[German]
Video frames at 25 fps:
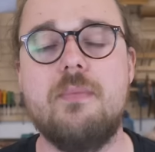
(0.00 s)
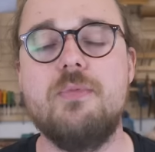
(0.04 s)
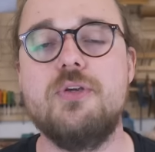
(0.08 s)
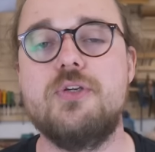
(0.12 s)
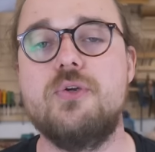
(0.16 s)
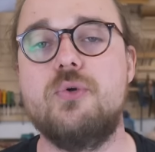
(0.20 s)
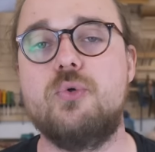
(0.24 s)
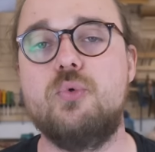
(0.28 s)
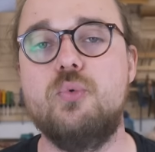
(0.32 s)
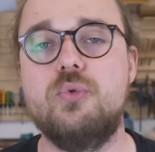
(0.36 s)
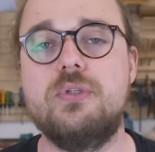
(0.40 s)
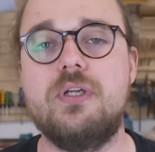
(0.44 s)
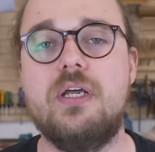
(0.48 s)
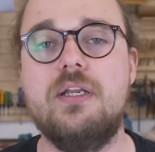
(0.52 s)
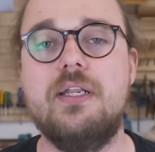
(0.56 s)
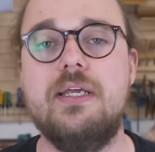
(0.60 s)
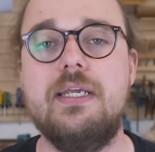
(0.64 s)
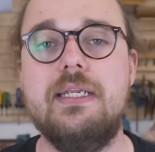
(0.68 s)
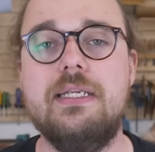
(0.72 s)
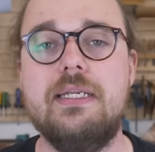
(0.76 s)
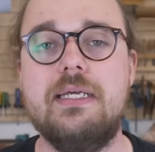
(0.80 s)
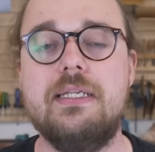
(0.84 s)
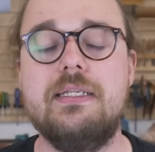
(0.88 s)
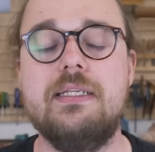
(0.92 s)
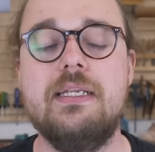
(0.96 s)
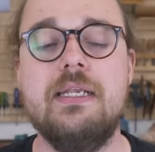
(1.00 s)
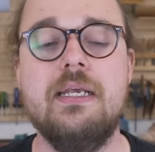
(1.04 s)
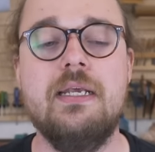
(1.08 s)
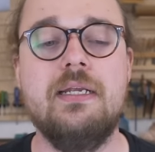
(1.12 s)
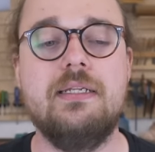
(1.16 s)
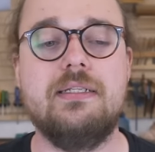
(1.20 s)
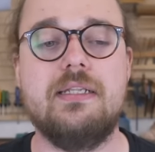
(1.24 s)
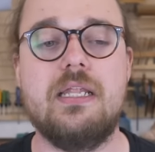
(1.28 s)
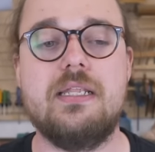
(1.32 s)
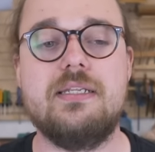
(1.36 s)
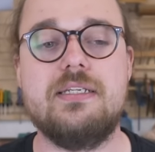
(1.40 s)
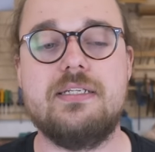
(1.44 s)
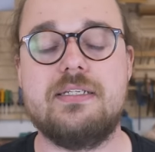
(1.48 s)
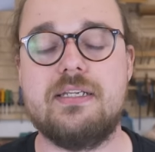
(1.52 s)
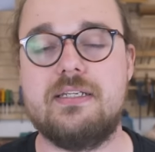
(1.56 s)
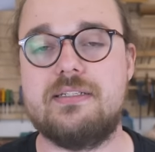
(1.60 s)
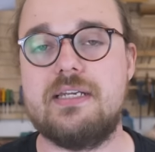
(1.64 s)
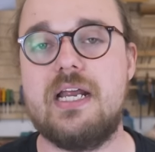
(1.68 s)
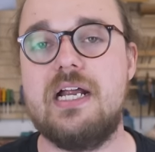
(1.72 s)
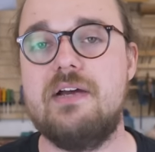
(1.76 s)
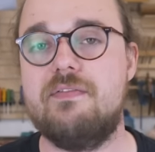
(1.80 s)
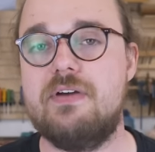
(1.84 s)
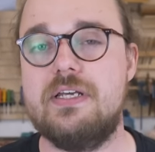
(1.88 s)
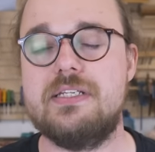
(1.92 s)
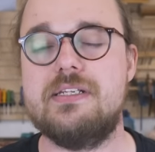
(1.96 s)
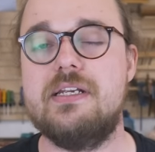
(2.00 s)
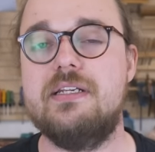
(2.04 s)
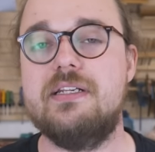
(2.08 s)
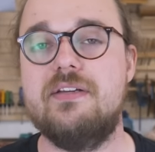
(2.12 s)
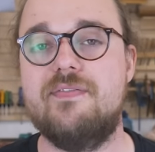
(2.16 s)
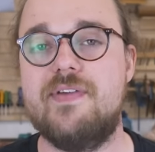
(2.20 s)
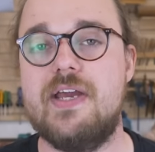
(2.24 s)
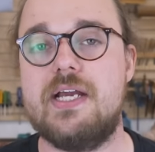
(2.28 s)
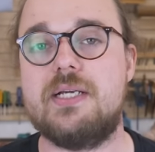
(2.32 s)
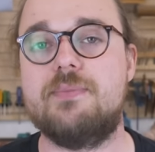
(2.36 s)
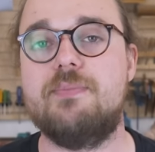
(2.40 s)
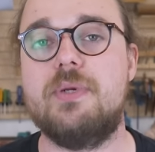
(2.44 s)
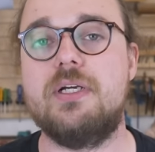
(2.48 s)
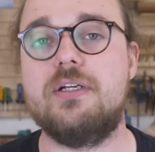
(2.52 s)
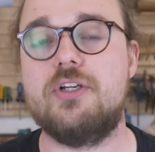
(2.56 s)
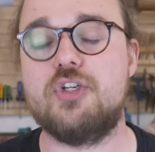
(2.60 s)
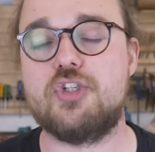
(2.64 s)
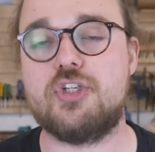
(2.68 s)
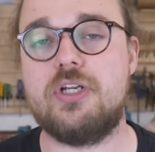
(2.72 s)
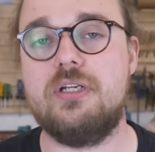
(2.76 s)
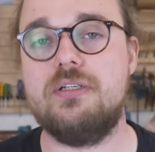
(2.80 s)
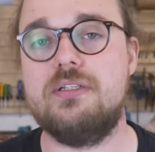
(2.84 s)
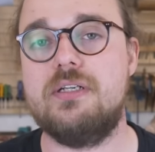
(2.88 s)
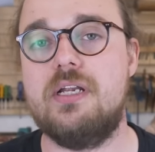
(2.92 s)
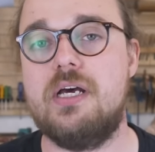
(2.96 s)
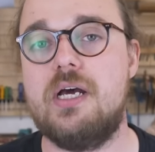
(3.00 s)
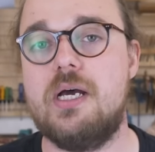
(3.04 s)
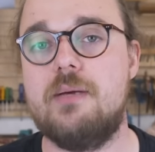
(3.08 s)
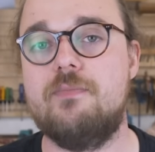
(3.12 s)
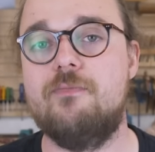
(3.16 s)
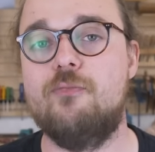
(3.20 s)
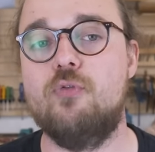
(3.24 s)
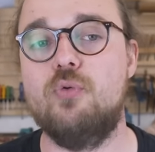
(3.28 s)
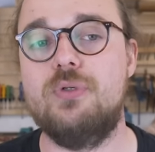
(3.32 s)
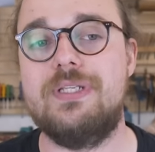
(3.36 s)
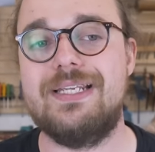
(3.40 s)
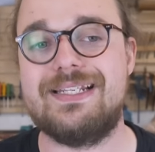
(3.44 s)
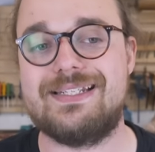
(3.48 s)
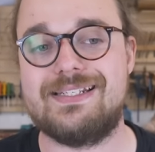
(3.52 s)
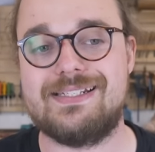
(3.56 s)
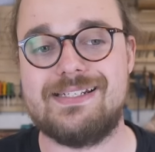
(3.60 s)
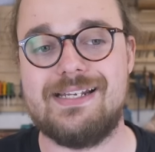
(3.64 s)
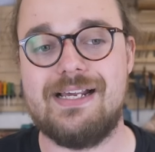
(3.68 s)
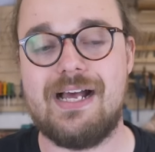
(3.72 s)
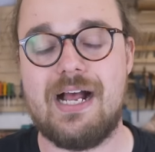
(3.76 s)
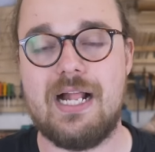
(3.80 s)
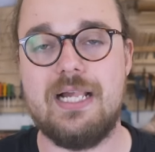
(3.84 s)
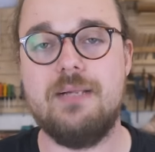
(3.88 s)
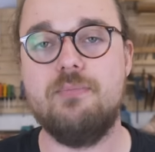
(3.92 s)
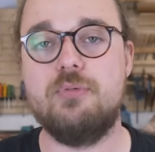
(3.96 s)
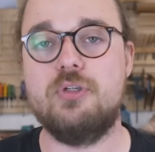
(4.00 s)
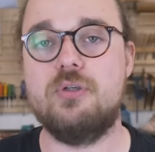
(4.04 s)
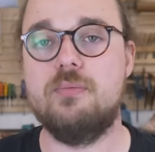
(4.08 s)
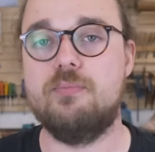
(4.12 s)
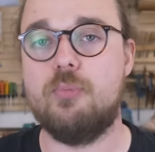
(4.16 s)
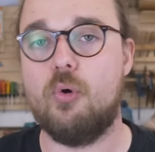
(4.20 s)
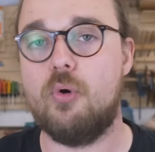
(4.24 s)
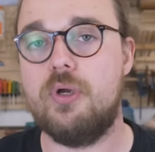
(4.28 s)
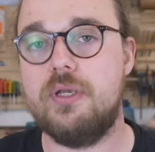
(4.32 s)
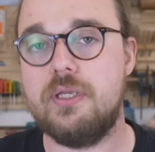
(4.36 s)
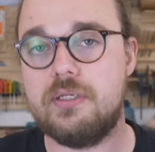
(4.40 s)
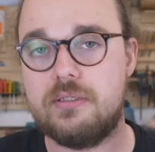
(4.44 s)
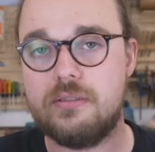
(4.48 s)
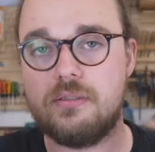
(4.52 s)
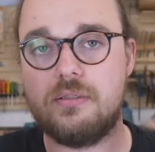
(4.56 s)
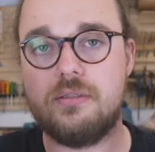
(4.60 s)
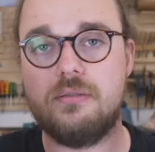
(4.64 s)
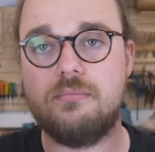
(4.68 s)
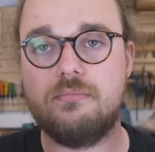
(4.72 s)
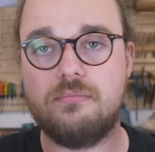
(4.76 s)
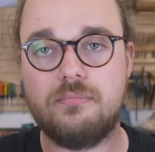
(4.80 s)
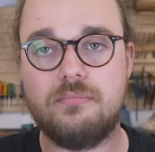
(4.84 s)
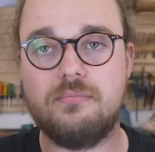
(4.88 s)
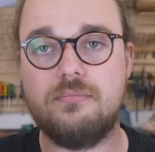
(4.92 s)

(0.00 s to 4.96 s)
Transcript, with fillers: kann mich noch gut daran erinnern, dass ich da teilweise an der Werkbank gestanden habe, wo das halbe Gebäude